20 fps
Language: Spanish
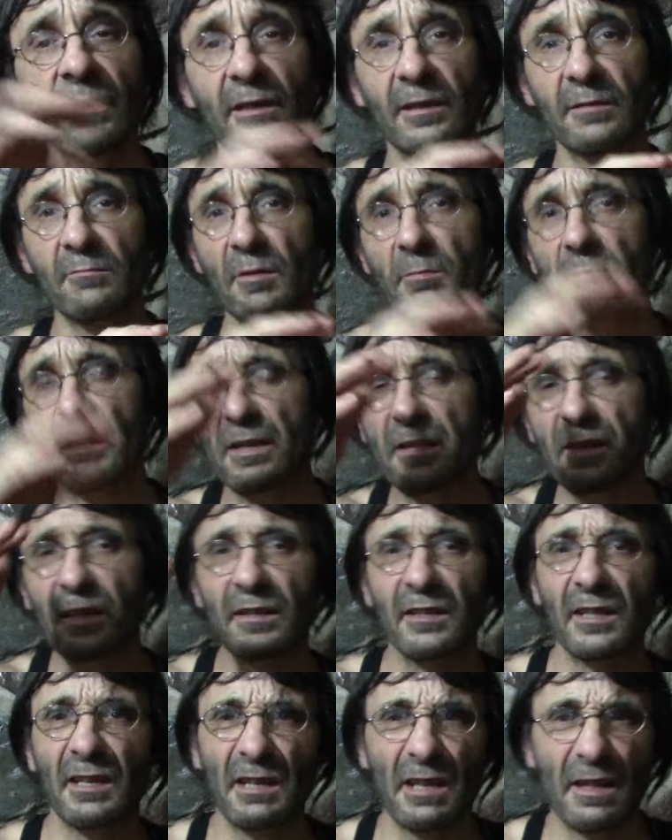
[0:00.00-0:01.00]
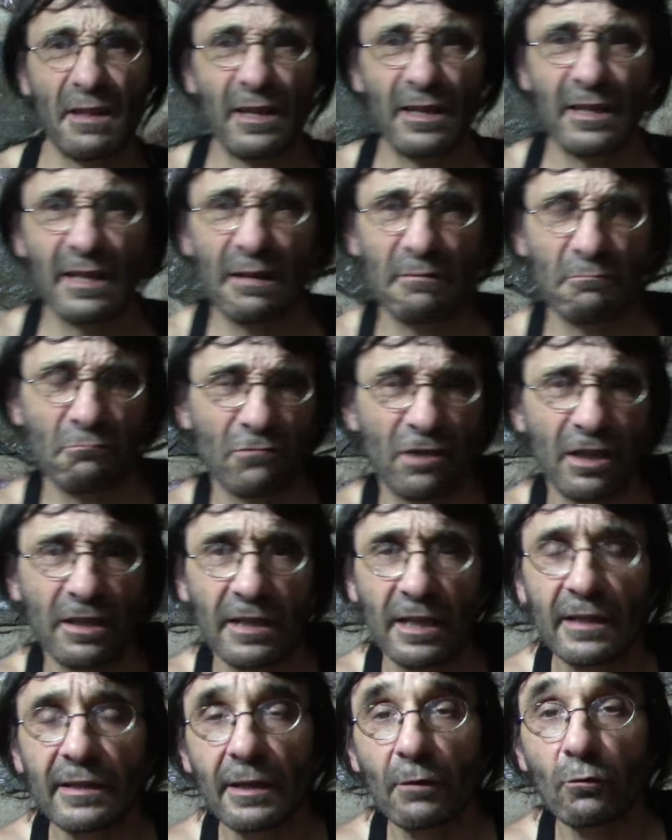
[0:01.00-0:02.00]
eh, me parece que tiene cerca de un
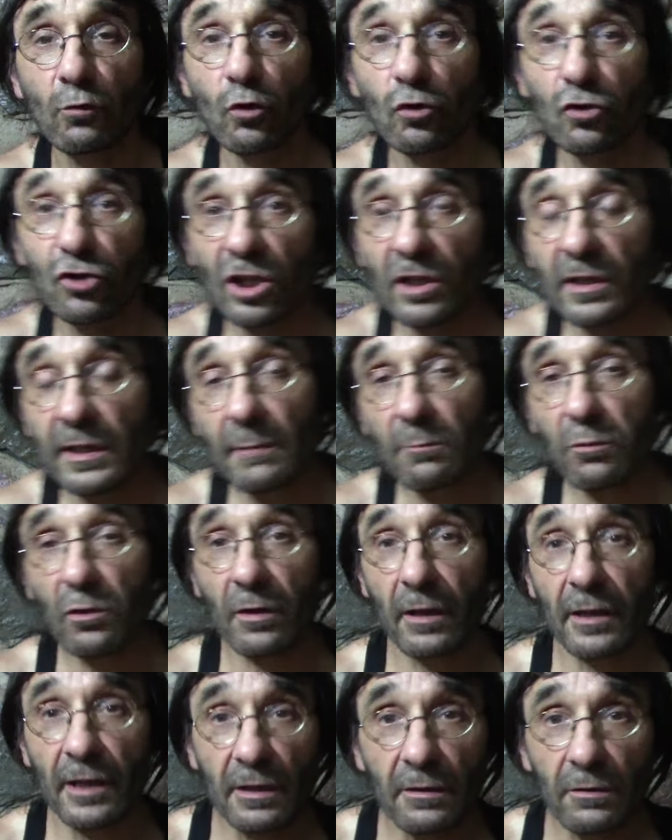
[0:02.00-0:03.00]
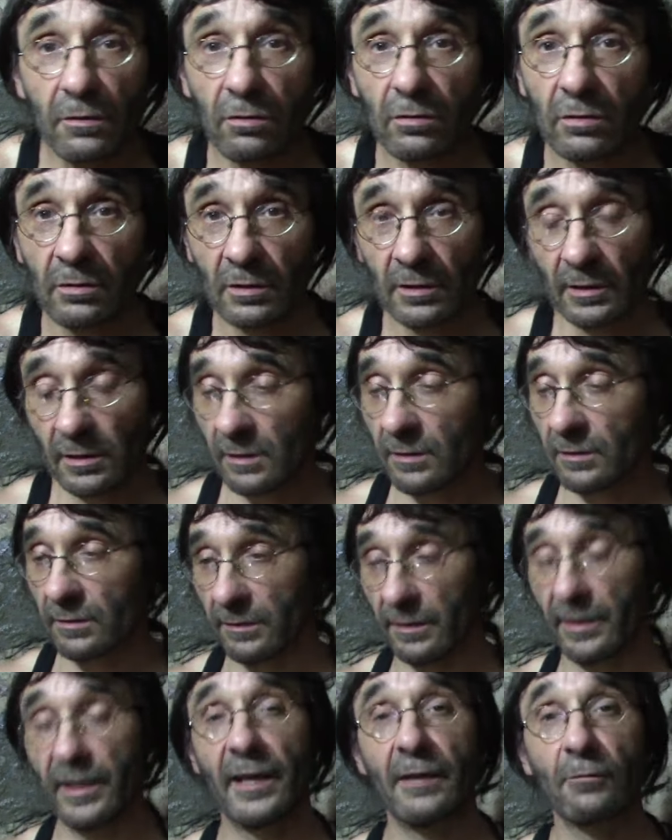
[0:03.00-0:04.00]
70, un 80%
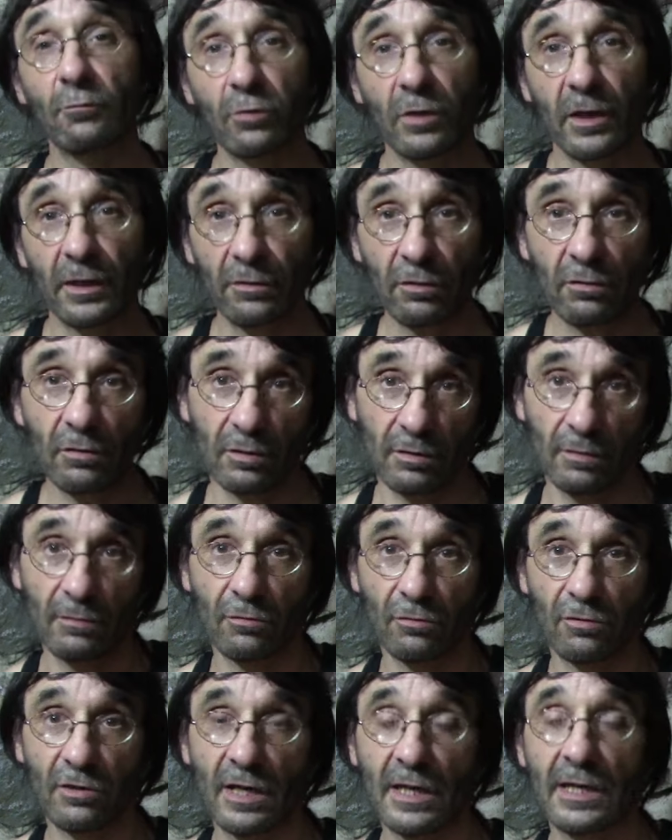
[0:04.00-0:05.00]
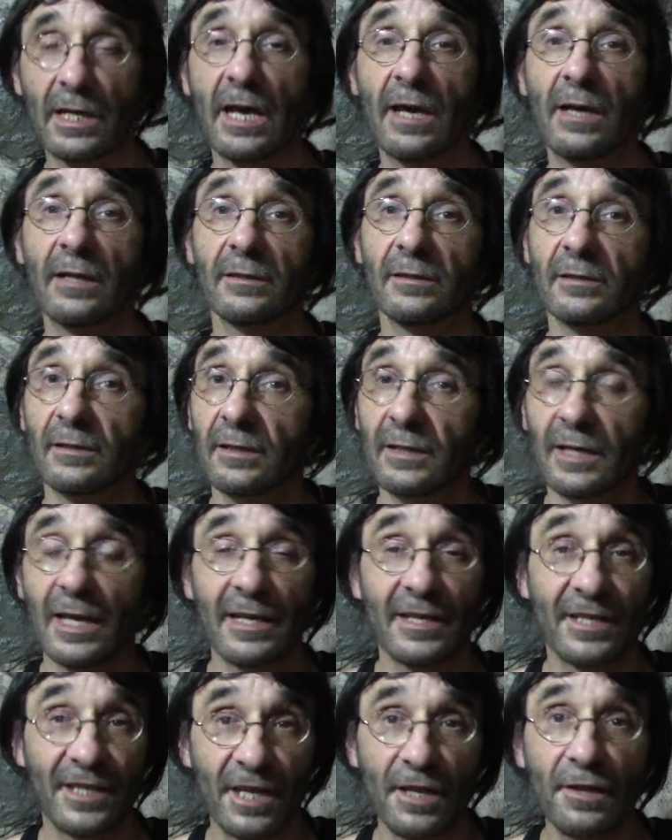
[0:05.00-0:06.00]
de eugenol. O sea,
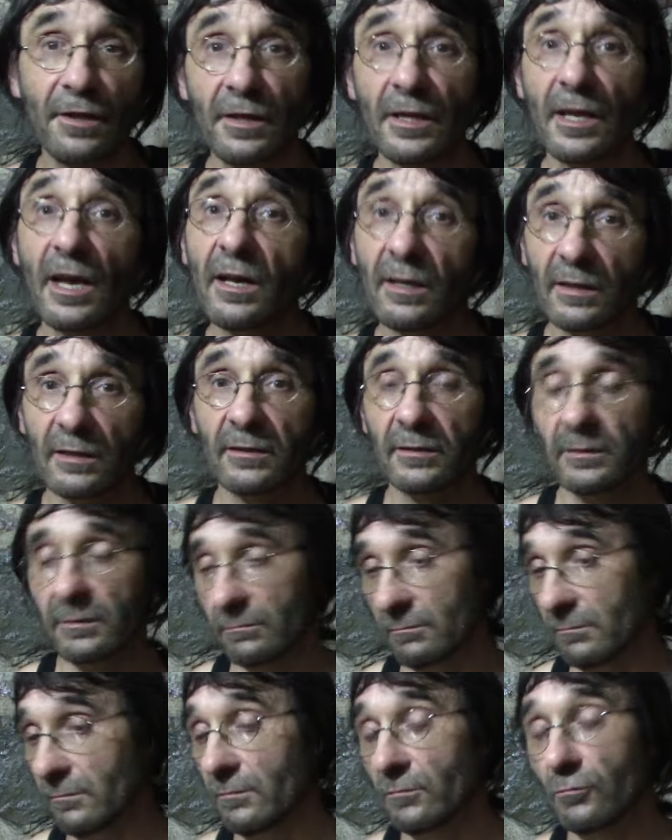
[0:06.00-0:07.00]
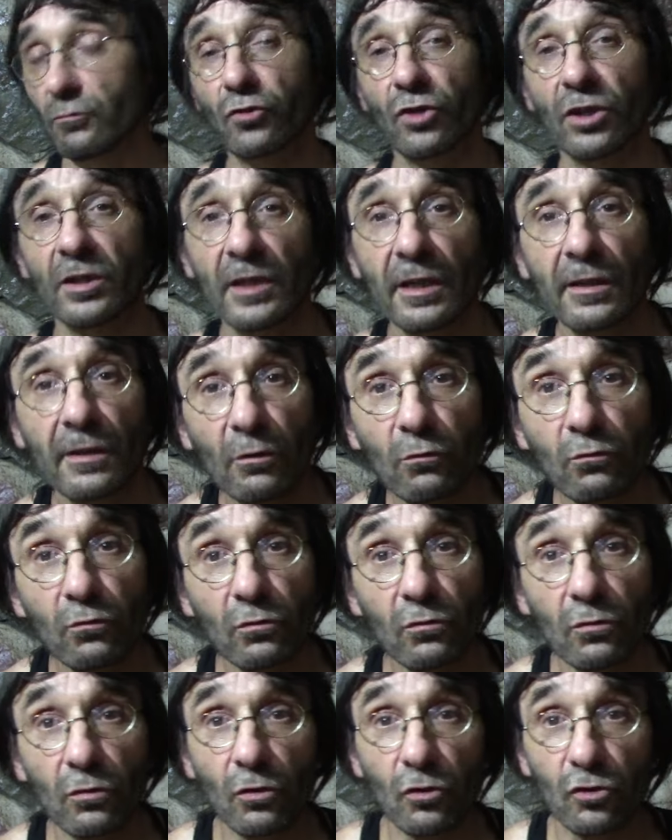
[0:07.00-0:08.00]
la, esencia, un 70,
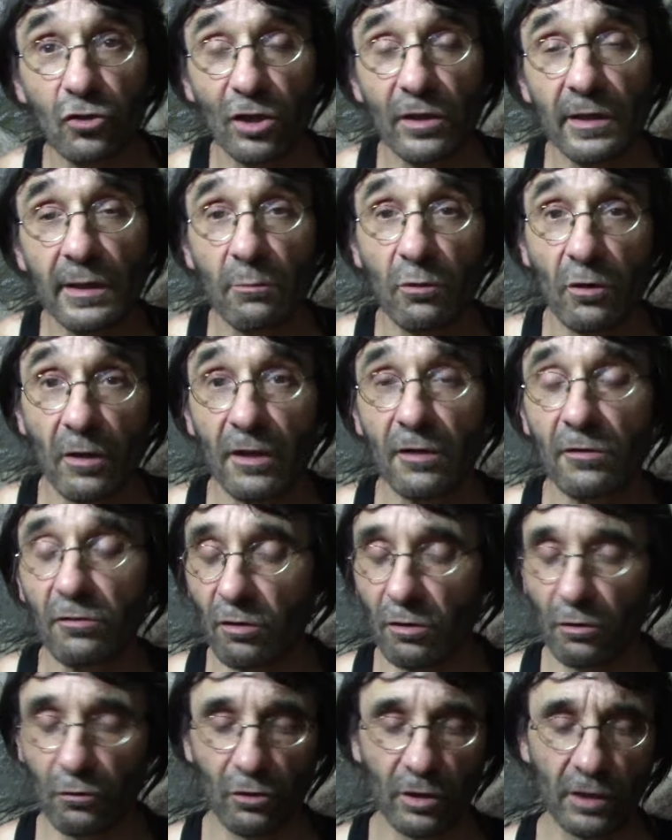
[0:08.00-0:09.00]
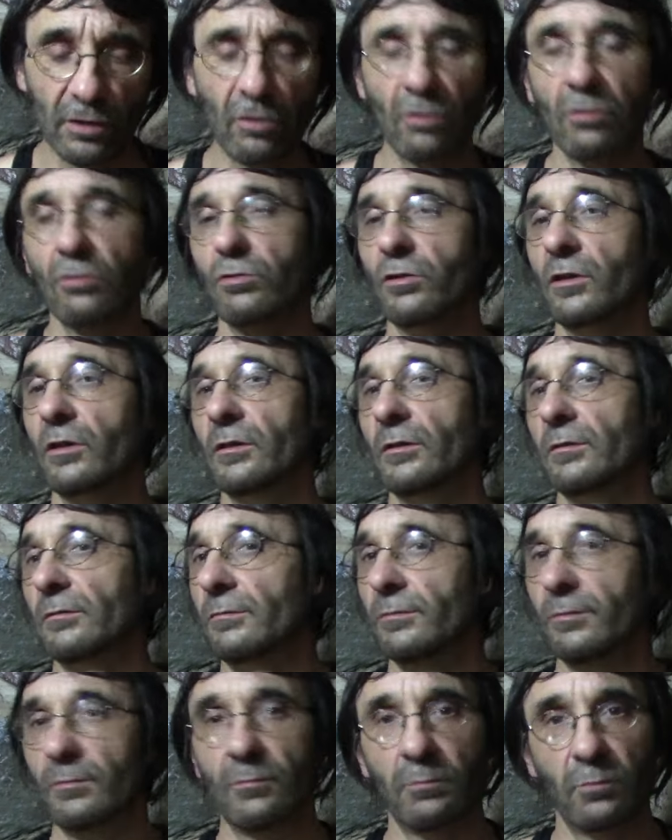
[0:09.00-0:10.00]
un 80% de eugenol, lo que,
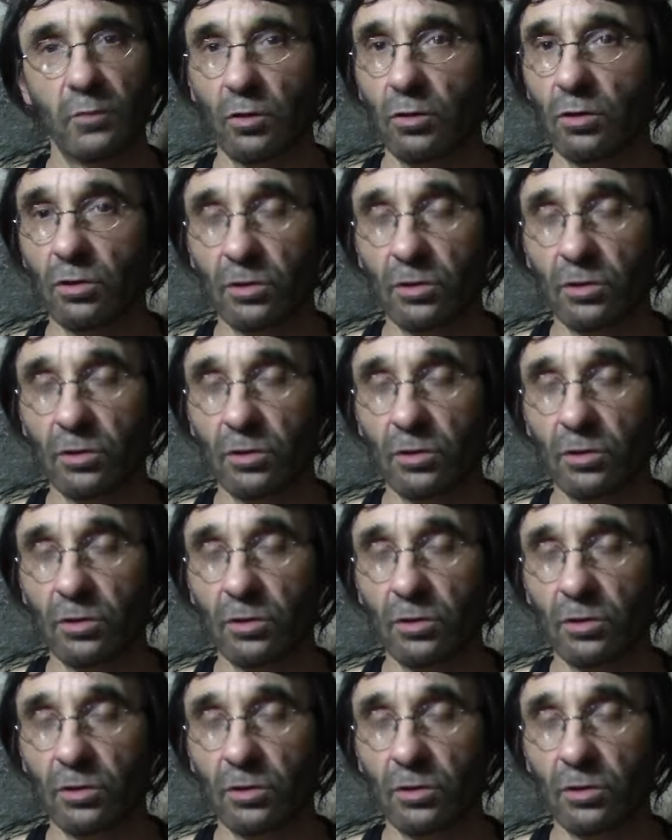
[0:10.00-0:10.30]
por